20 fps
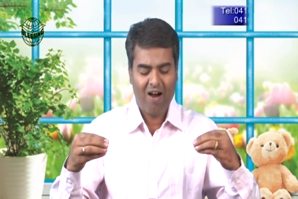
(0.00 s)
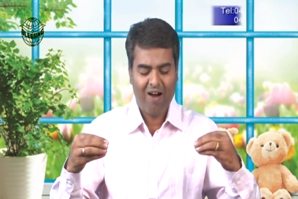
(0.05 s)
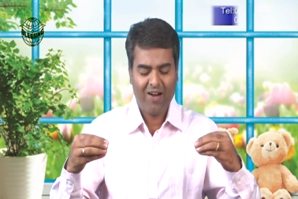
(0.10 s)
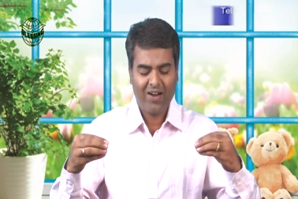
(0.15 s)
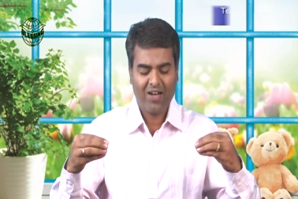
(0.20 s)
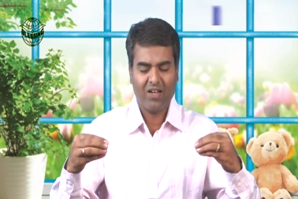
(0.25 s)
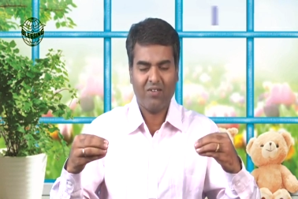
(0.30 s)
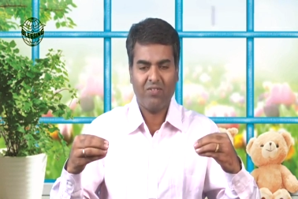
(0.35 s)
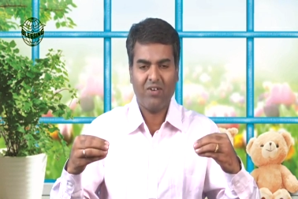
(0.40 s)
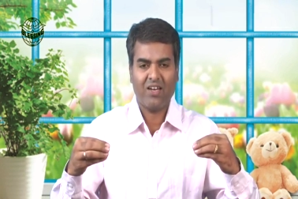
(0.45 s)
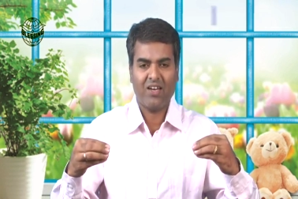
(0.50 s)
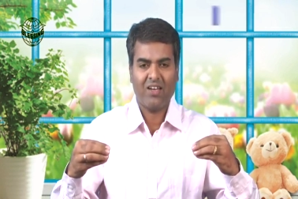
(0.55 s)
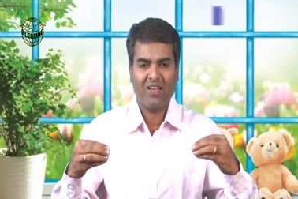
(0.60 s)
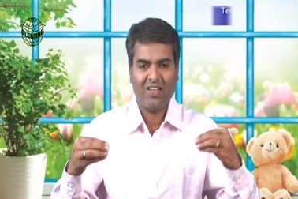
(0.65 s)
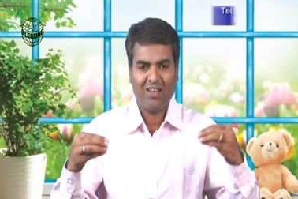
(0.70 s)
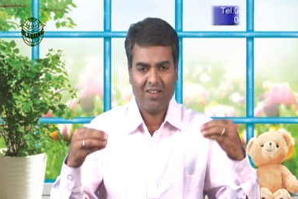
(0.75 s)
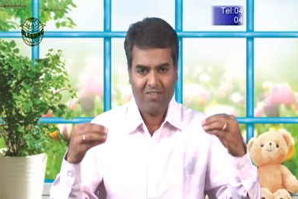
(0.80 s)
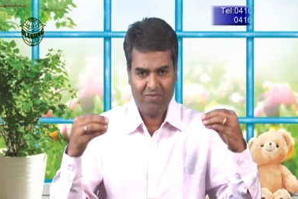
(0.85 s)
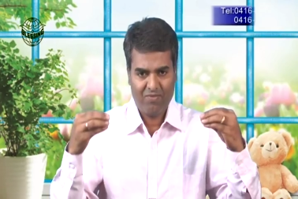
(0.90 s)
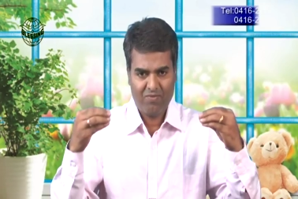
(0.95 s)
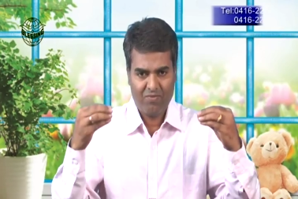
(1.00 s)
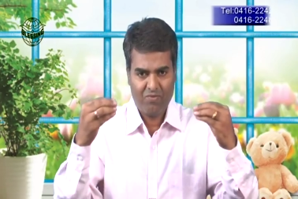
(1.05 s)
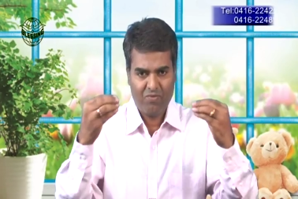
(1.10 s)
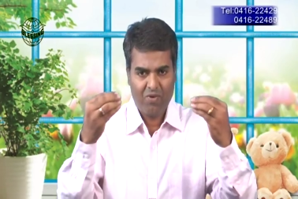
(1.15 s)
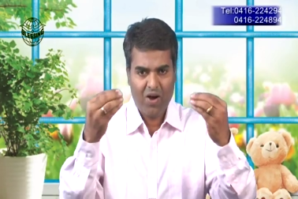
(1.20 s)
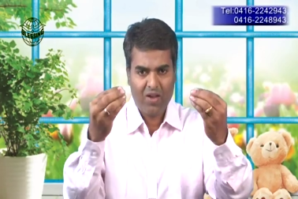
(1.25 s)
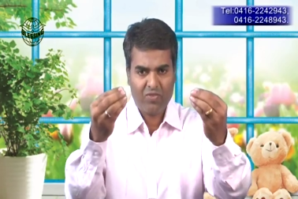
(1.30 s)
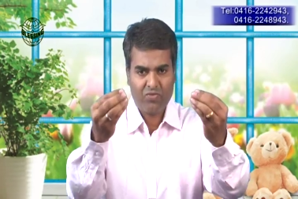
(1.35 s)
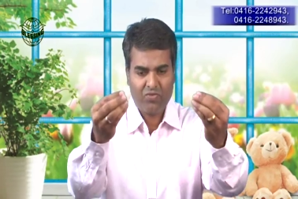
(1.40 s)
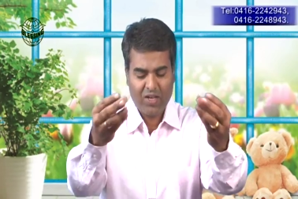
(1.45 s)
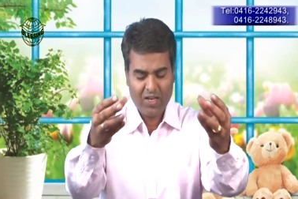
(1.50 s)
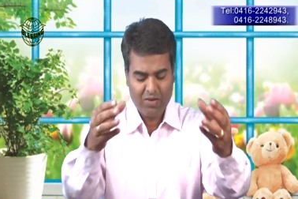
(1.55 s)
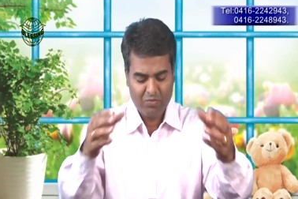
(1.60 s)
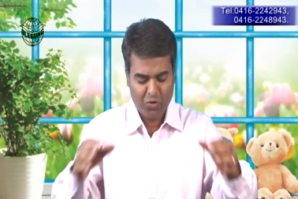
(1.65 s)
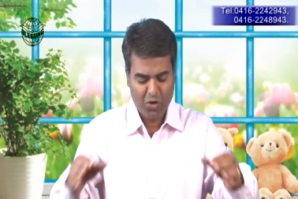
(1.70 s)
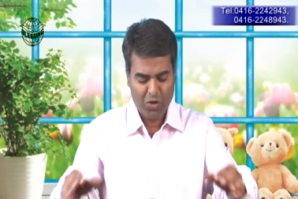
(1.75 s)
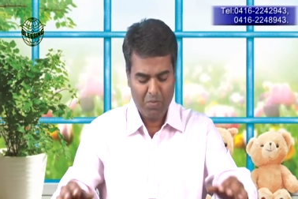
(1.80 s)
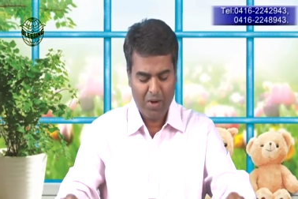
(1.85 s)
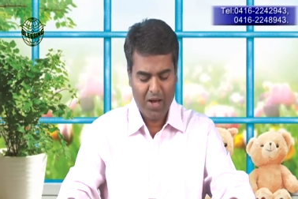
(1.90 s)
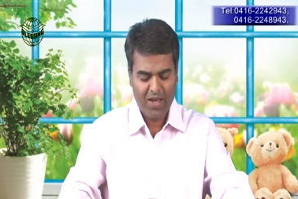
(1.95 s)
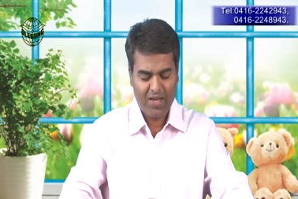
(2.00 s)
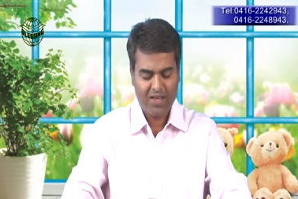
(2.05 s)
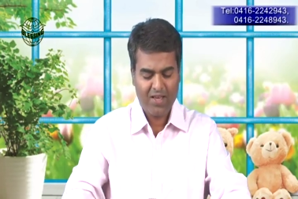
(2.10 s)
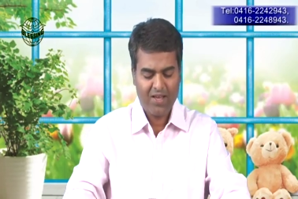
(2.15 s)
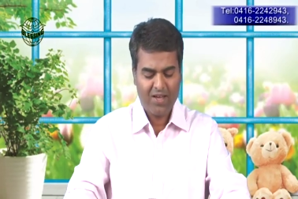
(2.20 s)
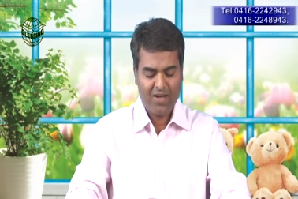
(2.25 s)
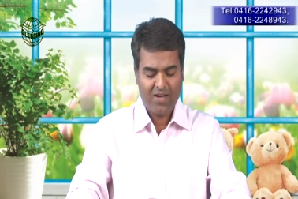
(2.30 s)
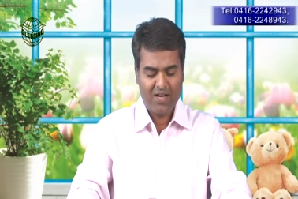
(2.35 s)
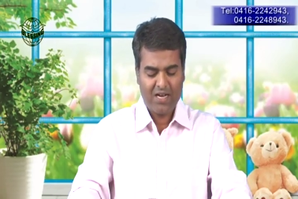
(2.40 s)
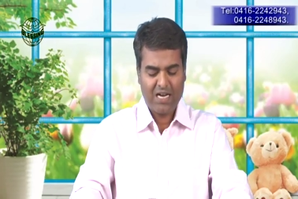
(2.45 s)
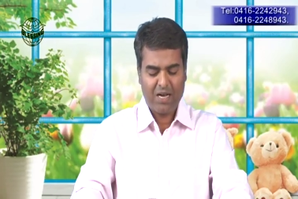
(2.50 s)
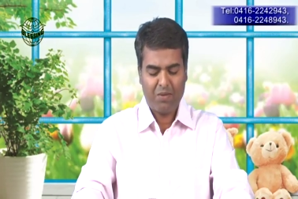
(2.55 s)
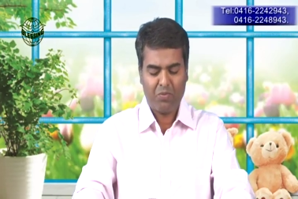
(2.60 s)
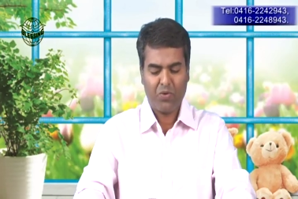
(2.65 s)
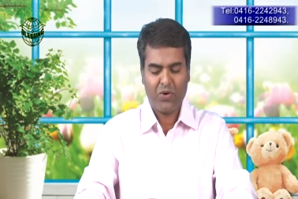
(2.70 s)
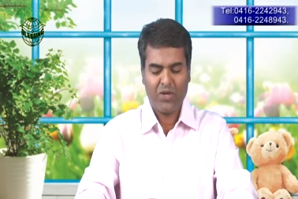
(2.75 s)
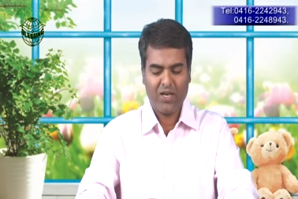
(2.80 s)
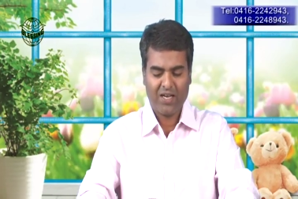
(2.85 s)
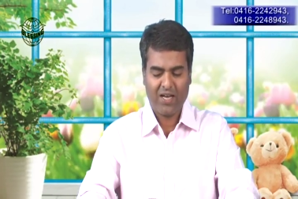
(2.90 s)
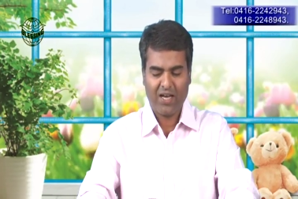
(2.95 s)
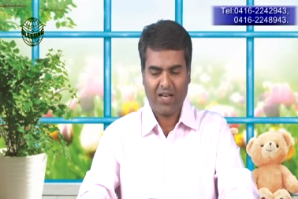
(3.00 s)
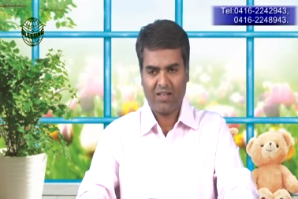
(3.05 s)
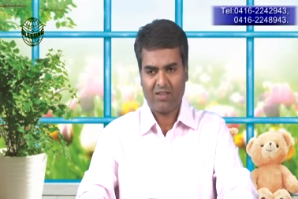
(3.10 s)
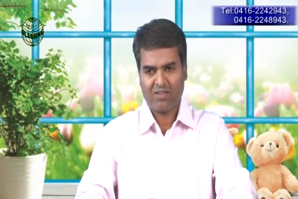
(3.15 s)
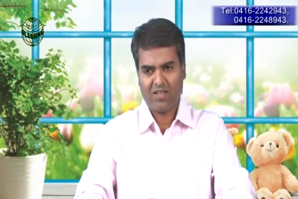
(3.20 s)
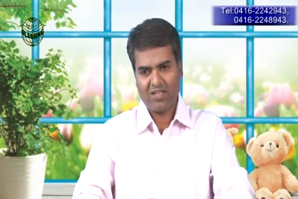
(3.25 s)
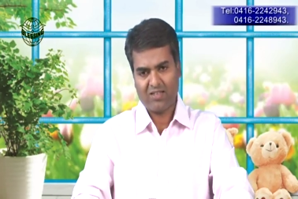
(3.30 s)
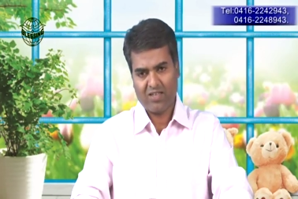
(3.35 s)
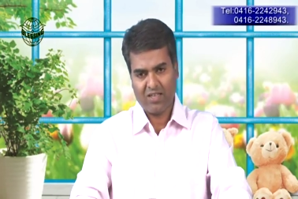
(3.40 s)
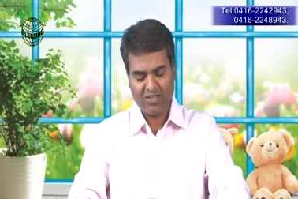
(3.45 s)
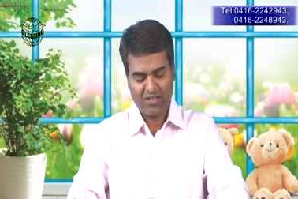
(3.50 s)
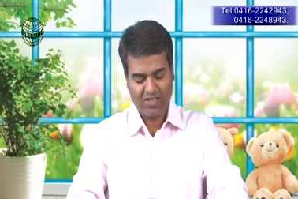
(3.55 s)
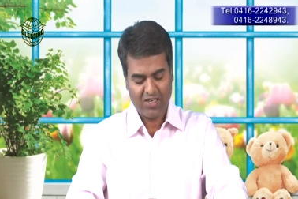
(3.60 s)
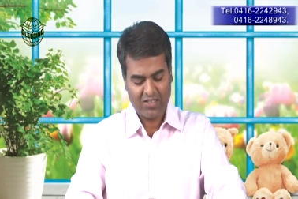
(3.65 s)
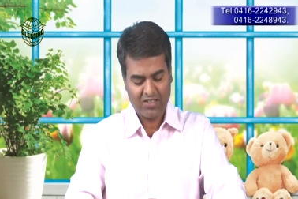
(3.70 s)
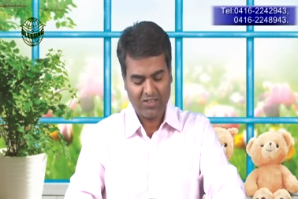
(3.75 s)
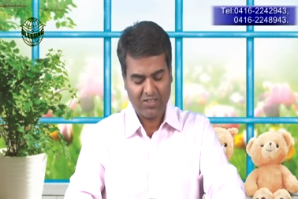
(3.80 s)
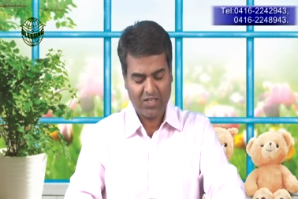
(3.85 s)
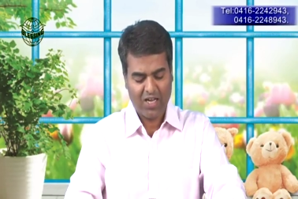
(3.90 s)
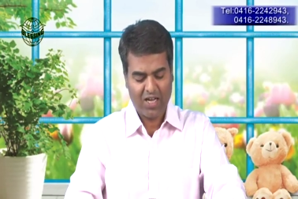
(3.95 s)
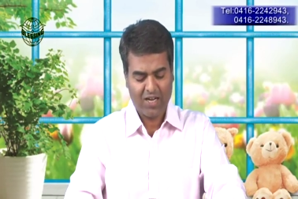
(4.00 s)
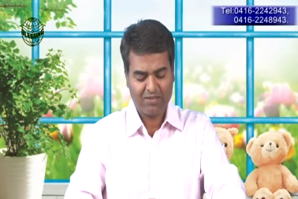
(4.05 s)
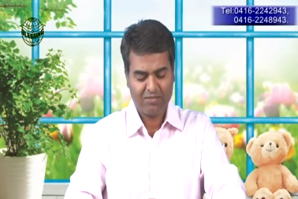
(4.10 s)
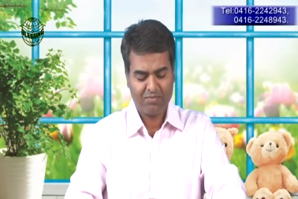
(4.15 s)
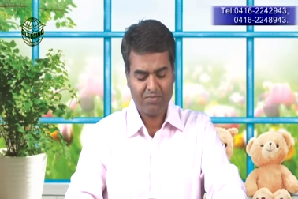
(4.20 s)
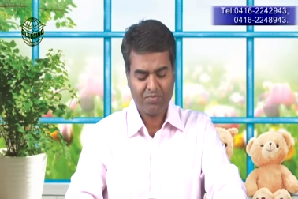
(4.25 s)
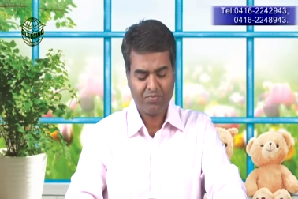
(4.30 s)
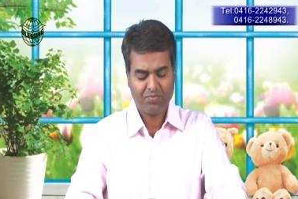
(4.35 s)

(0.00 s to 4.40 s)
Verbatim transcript: ஆண்டவர் வார்த்தையின் மூலமாய் நம்முடைய கரத்தில் தந்திருக்கின்றார்